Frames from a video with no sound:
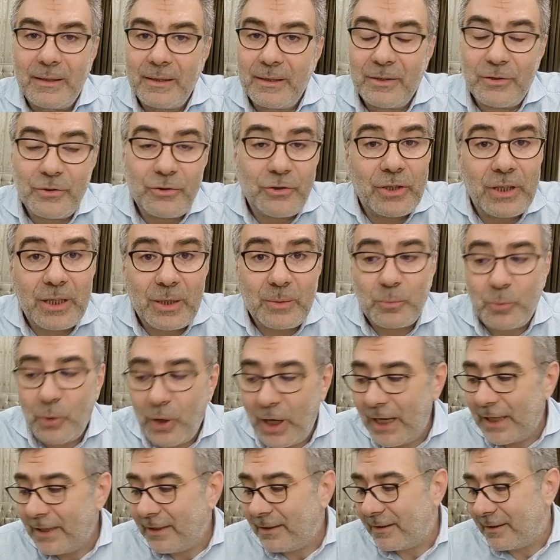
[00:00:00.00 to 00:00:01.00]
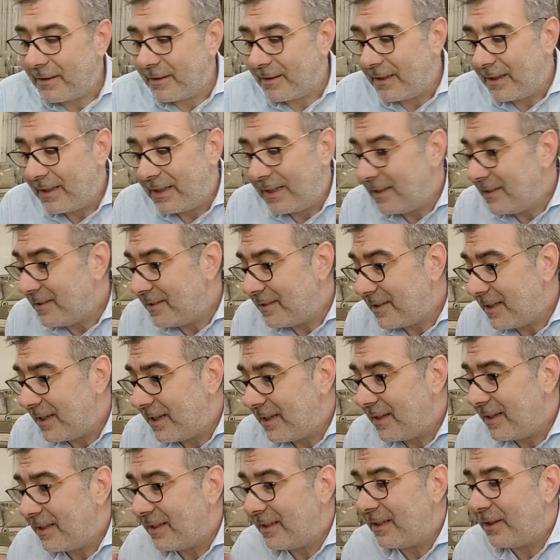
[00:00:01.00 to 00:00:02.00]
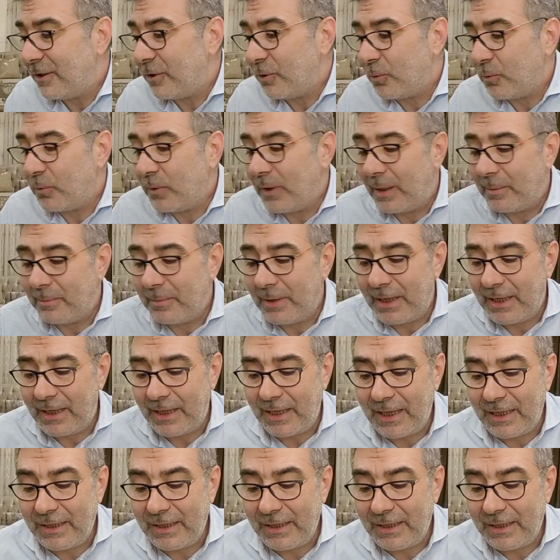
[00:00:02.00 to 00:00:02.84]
شيء محير ليس للعلماء